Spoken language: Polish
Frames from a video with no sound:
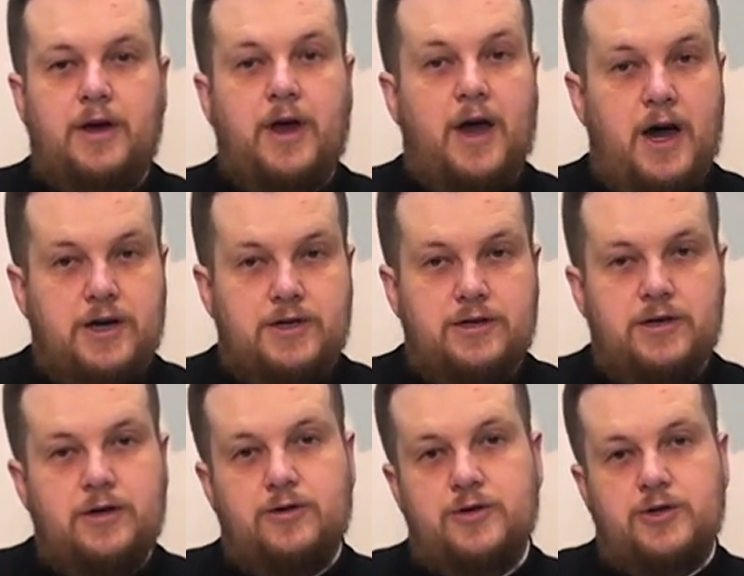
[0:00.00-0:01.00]
Każdy,
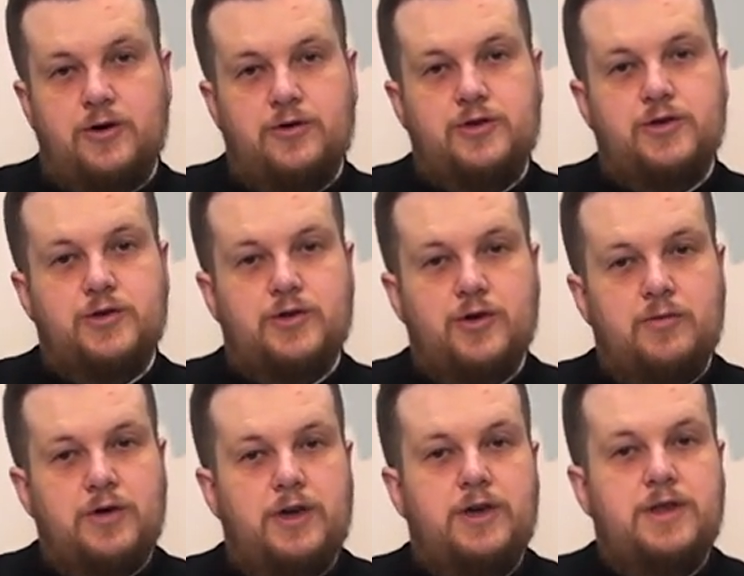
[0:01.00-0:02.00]
kto sądzi o
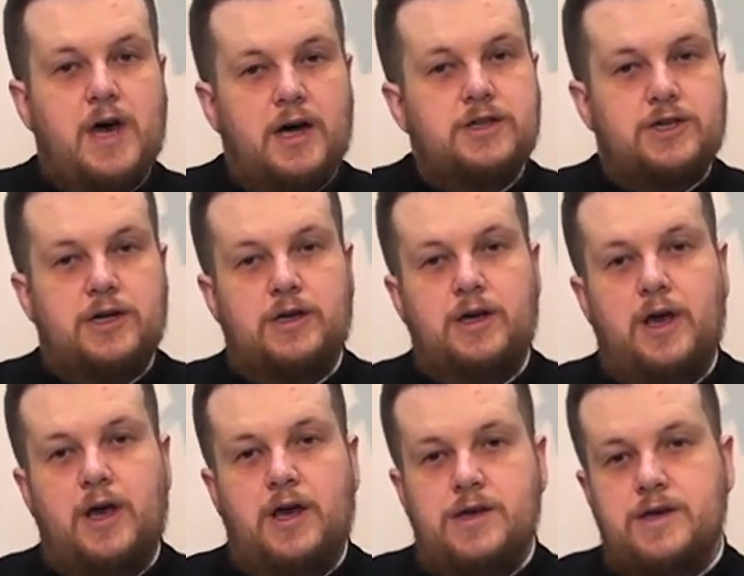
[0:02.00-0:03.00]
sobie inaczej,
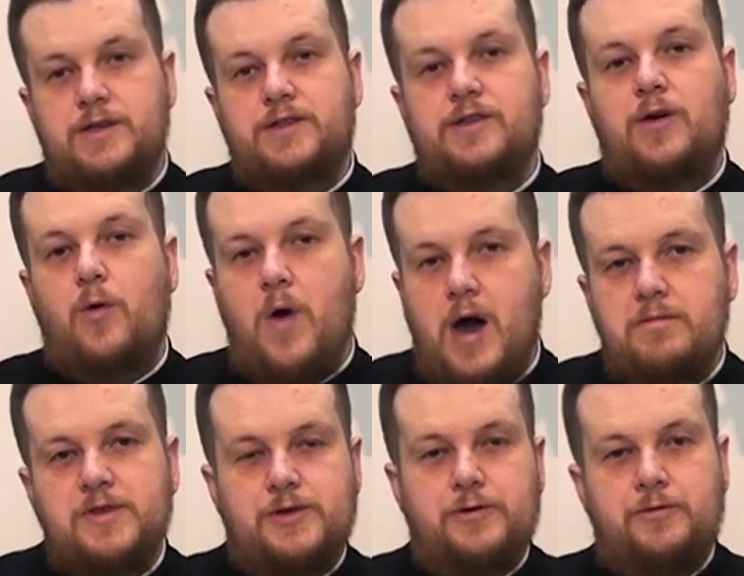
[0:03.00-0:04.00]
jest
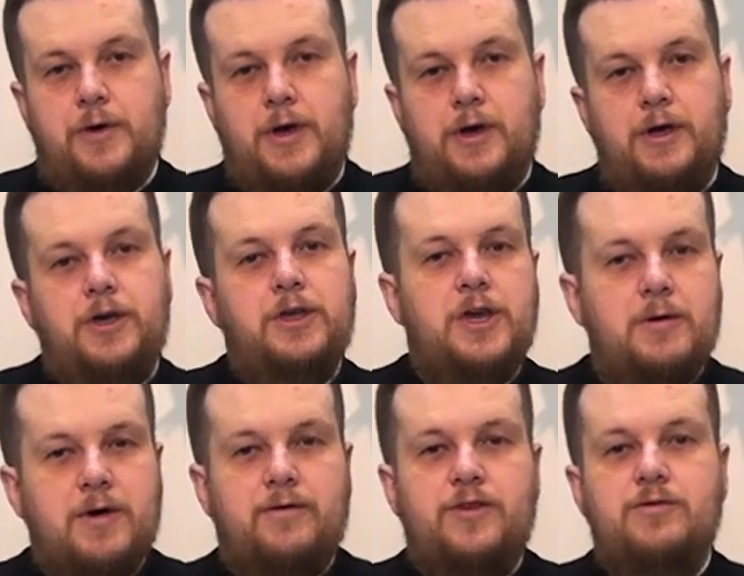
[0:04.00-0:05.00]
kłamcą i nie
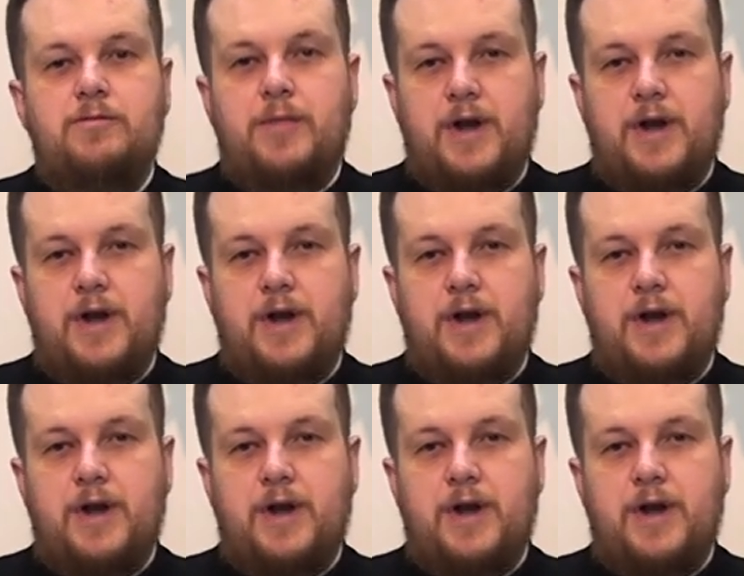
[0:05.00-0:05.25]
ma w nim